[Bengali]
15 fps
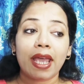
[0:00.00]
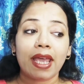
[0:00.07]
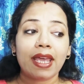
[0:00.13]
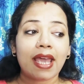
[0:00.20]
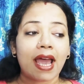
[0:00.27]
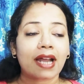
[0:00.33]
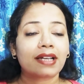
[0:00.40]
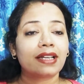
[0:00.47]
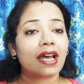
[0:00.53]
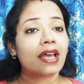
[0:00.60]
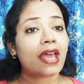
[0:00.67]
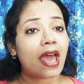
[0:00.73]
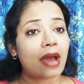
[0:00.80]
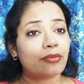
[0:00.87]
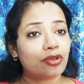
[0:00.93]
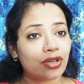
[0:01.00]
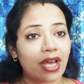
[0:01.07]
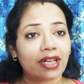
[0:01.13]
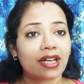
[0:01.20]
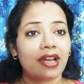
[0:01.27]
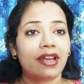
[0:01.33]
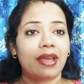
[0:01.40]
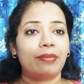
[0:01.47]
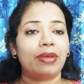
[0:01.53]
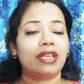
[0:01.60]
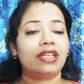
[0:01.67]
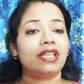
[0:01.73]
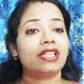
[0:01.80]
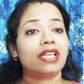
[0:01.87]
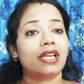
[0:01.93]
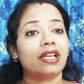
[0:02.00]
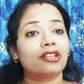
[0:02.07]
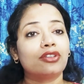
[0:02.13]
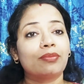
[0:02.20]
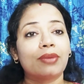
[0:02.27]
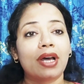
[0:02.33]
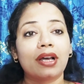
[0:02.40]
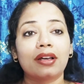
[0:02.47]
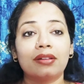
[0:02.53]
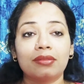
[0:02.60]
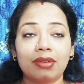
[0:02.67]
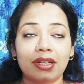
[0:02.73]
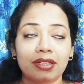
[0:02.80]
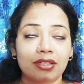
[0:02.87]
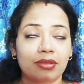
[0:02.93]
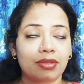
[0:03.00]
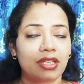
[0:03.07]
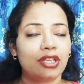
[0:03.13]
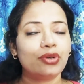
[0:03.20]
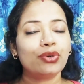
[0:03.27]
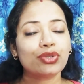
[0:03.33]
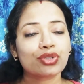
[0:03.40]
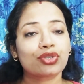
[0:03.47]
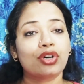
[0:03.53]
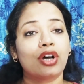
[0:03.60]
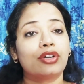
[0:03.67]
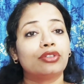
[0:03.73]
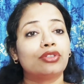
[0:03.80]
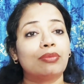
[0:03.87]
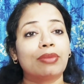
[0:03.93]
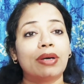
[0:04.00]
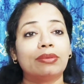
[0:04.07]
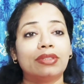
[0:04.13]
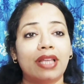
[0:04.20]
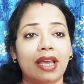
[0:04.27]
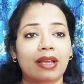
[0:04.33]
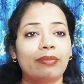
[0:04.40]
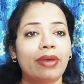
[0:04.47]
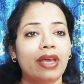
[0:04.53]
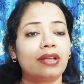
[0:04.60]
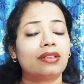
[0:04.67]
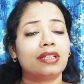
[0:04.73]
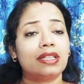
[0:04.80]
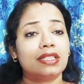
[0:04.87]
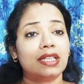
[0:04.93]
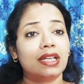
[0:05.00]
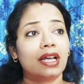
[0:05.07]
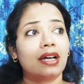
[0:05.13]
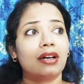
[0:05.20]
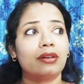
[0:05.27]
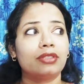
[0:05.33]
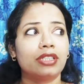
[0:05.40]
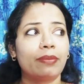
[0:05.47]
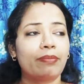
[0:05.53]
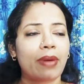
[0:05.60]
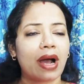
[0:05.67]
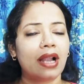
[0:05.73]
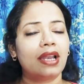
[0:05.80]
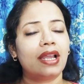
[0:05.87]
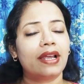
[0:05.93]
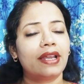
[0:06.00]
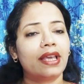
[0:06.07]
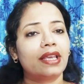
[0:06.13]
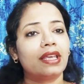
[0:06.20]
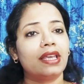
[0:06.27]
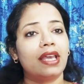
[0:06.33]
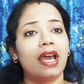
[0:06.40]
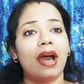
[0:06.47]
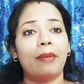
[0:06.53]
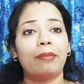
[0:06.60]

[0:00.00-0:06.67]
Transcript: এই একটা এমন একটা রেমেডি সেটা তোমরা ইউজ করো তোমরা দেখবে নিজেরা যে পার্লারে গিয়ে